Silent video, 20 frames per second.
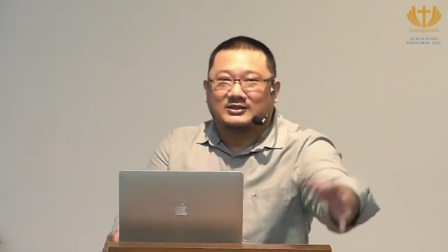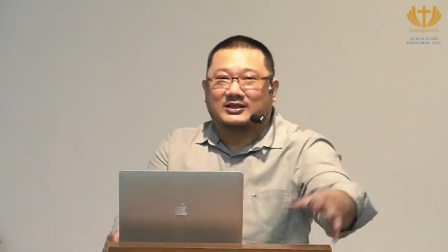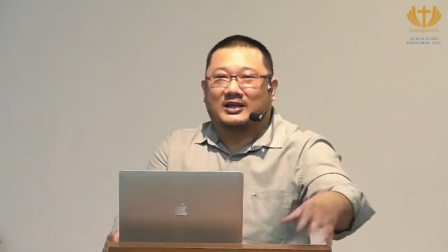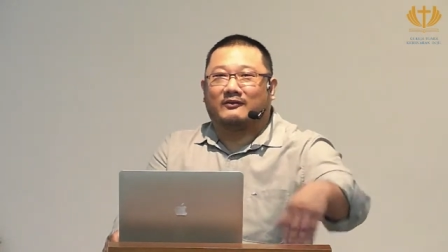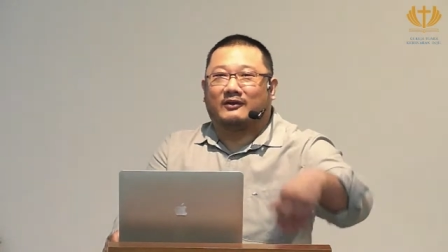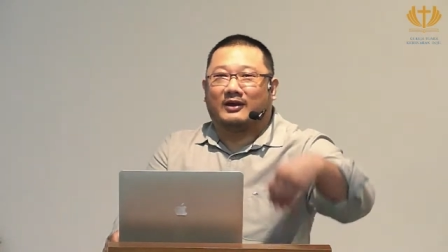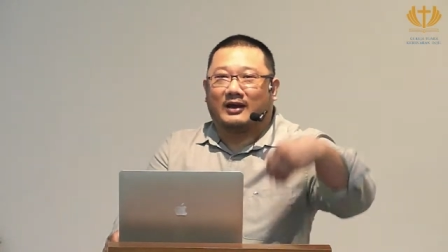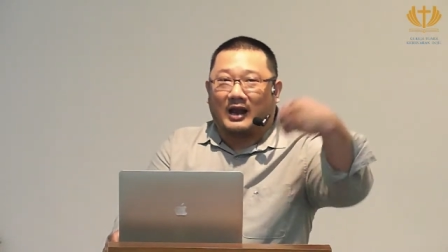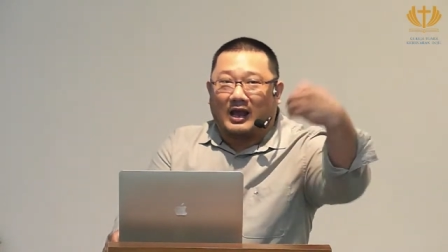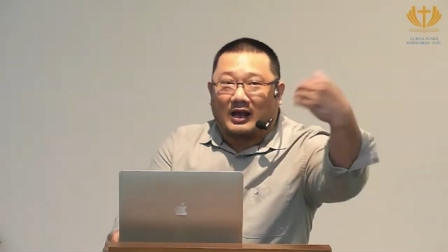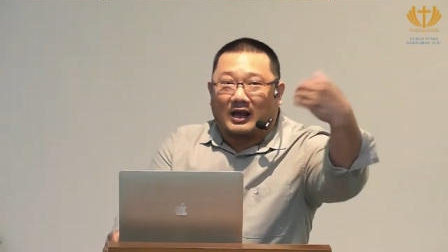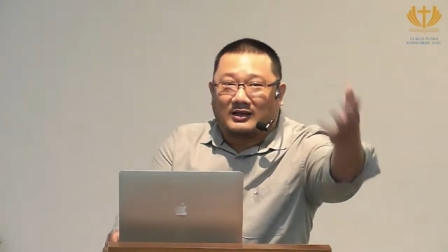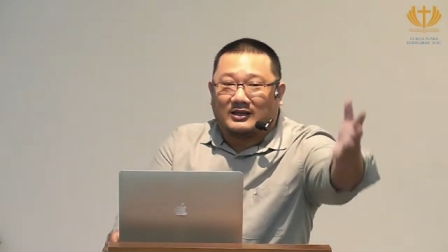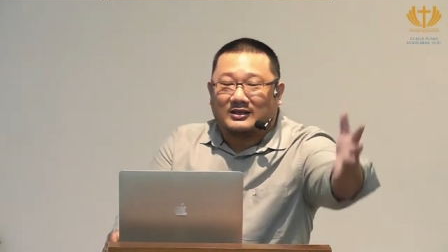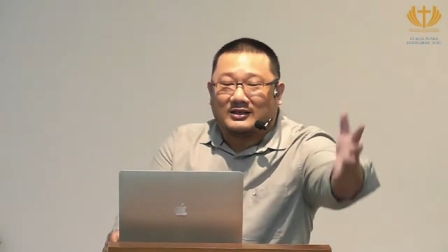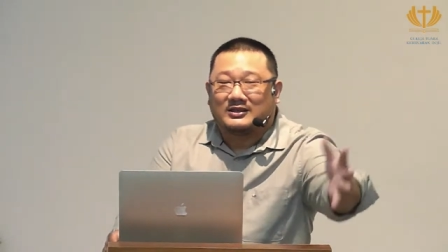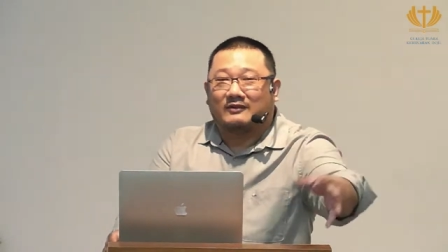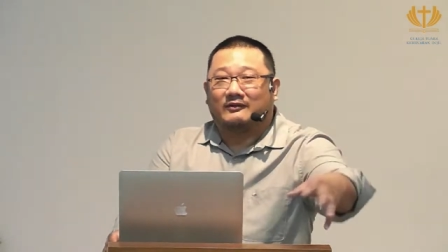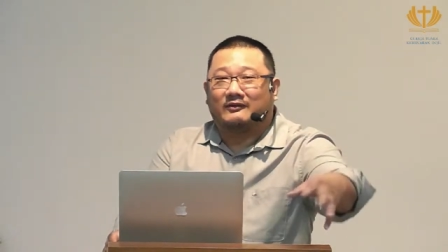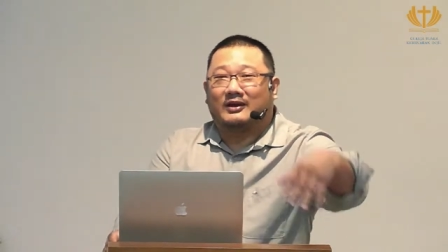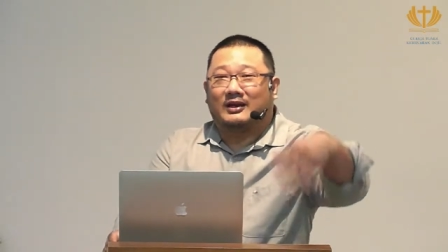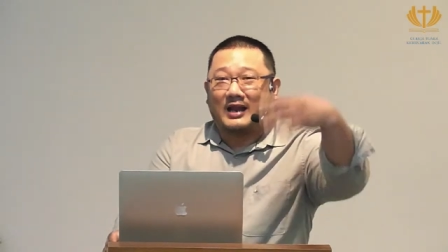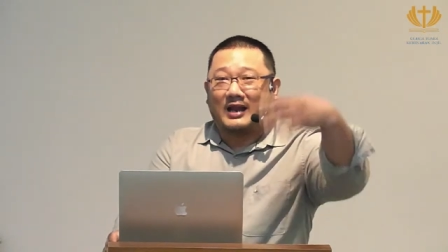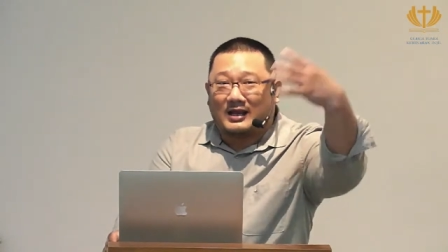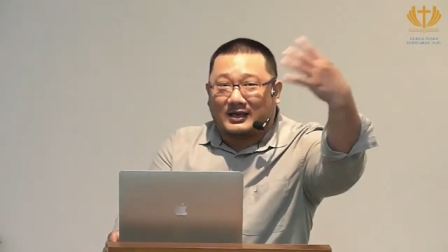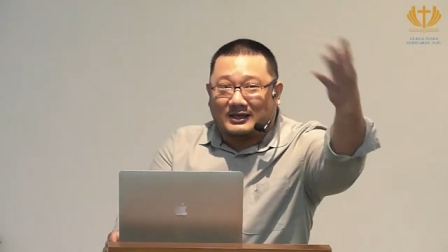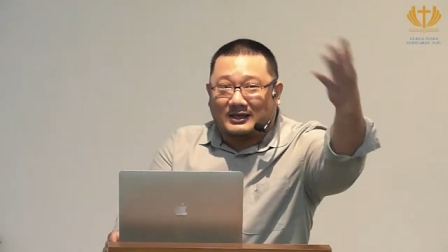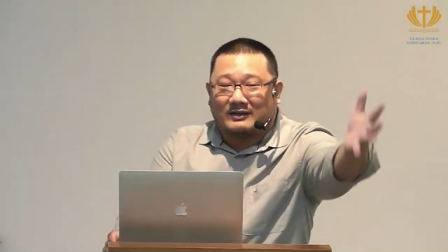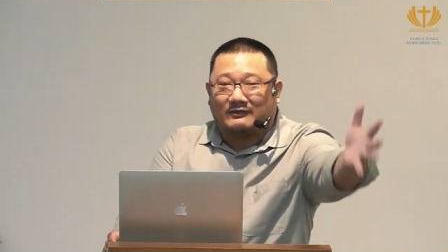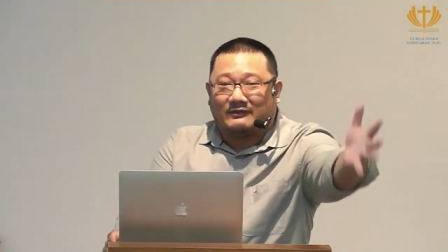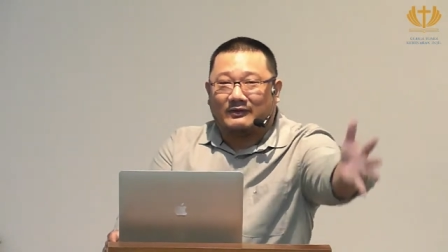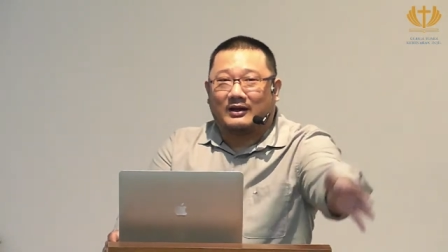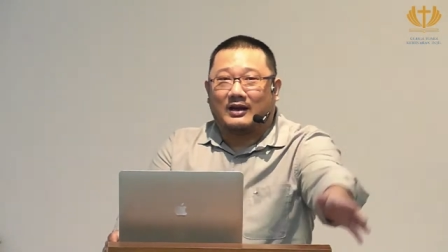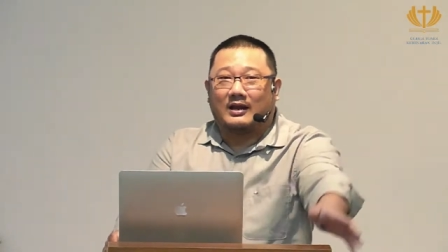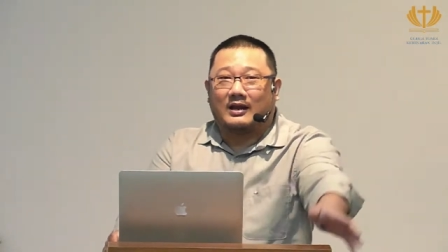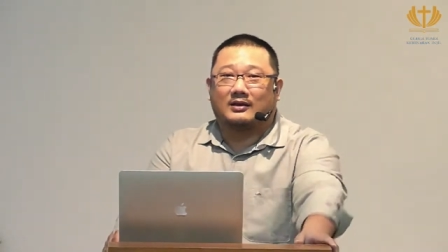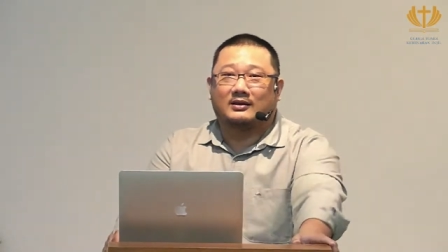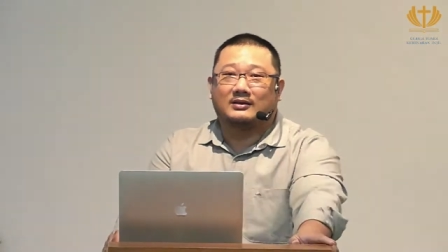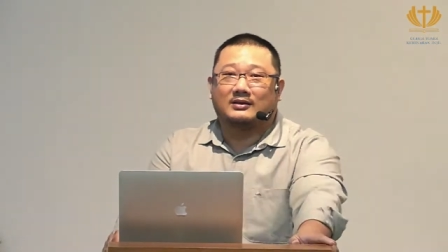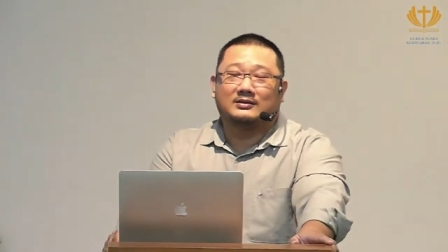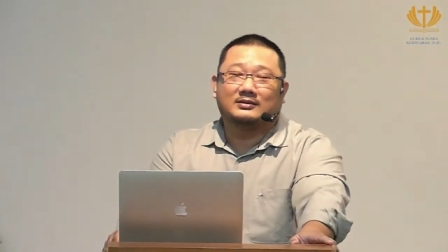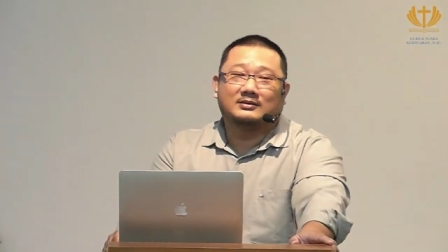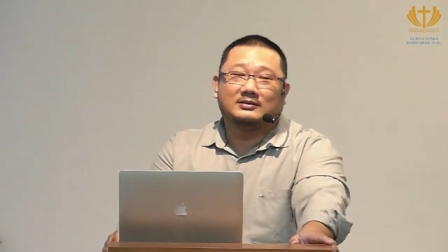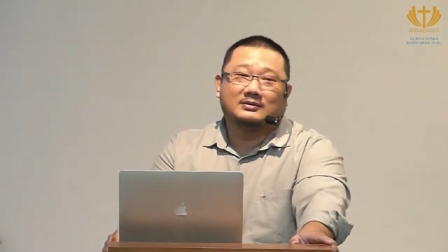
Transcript: cewek lagi, cewek lagi, cewek lagi?